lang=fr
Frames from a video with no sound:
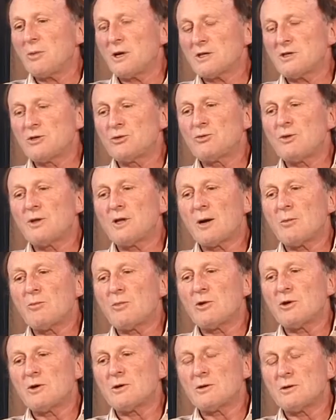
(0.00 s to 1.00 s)
est
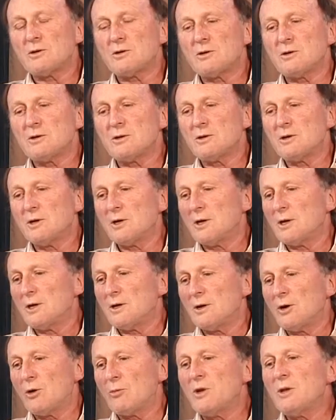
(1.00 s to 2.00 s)
particulièrement
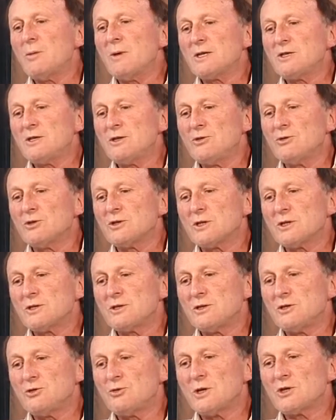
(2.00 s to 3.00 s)
emblématique de cette
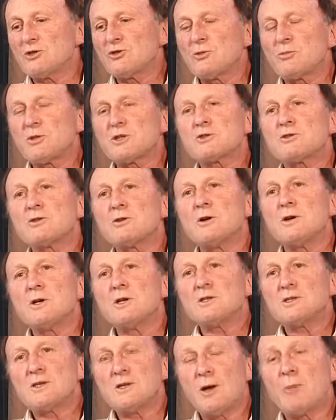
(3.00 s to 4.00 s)
situation, parce que
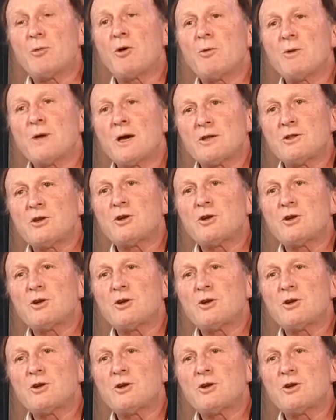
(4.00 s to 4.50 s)
c'est la première